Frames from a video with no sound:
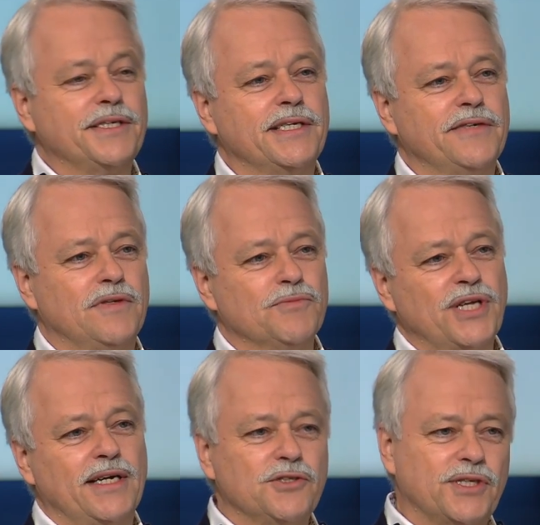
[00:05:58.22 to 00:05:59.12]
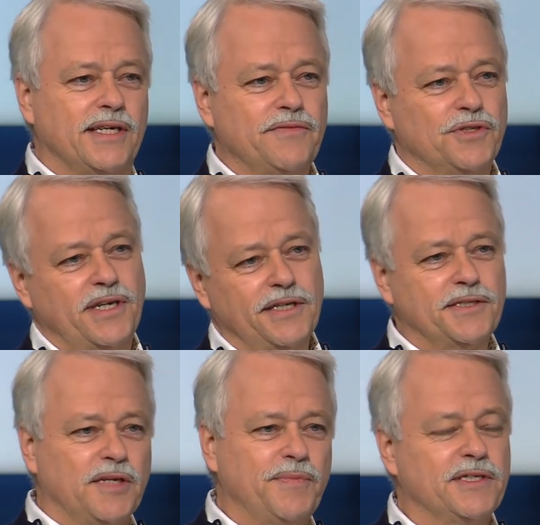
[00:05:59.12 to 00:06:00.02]
Kennt jeder vom Strand. Strand wird
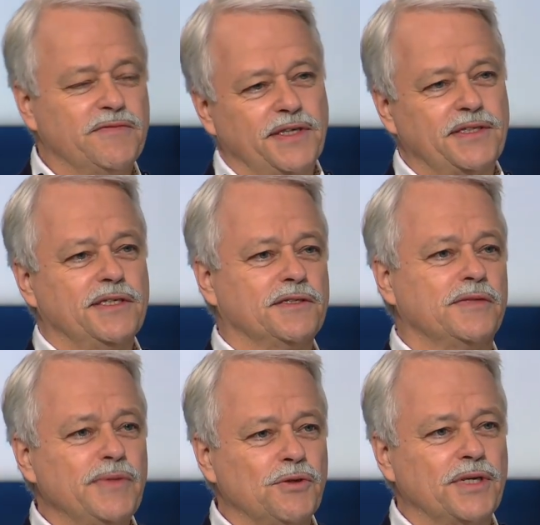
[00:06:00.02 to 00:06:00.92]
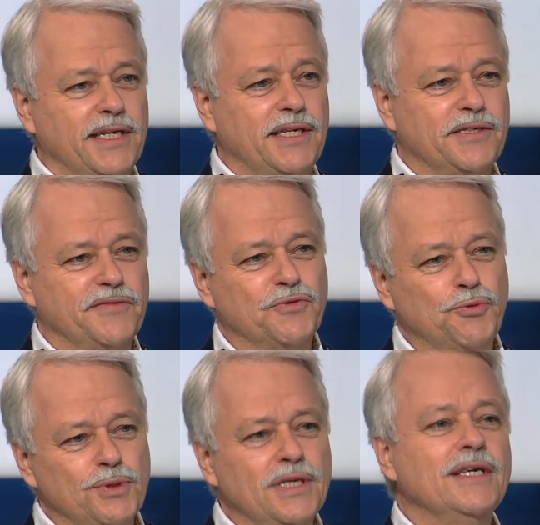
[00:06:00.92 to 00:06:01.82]
heiß, geht man ins Wasser, ist es immer noch relativ
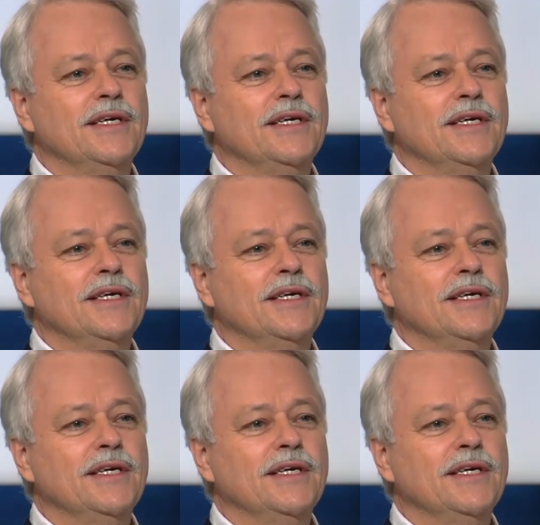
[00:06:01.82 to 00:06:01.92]
kühl.